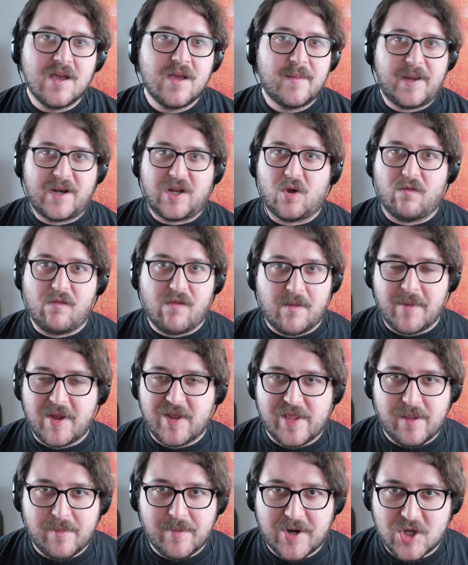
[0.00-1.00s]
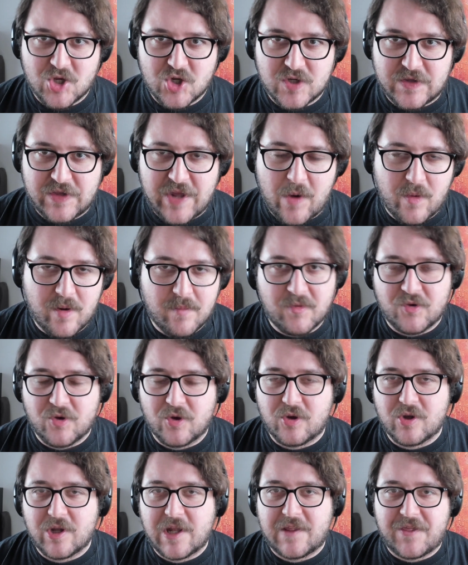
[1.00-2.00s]
perché ovviamente per registrare un
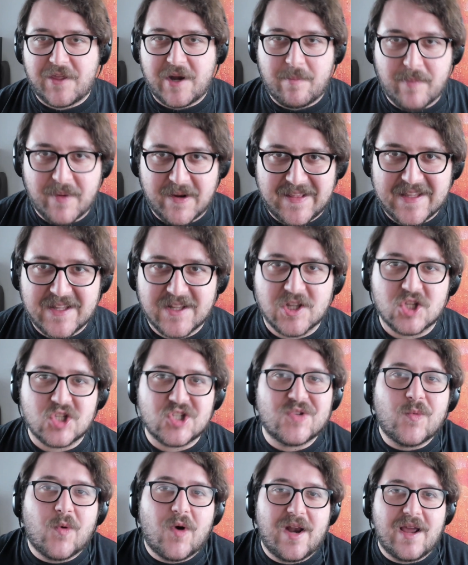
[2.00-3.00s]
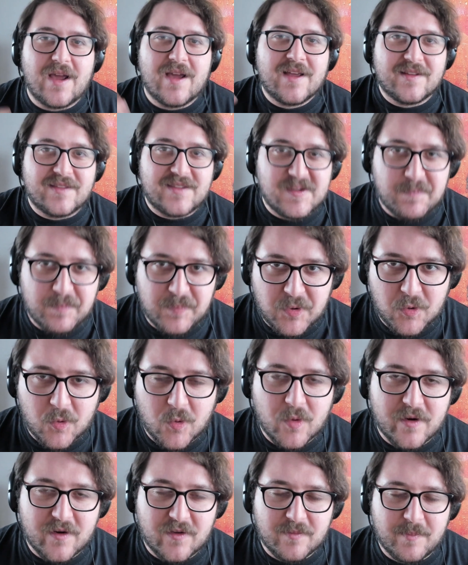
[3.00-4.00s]
episodio da tre partite ci vuole di
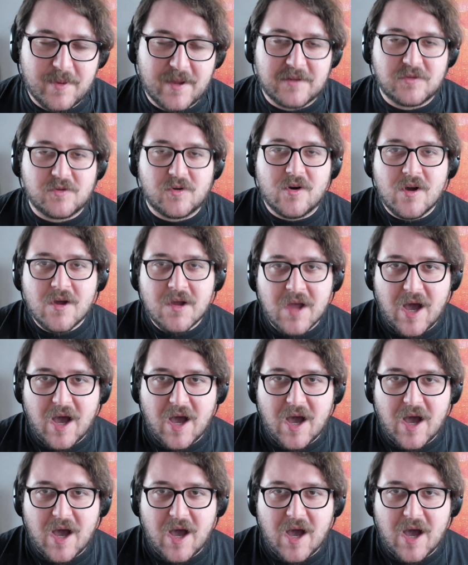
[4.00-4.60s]
più rispetto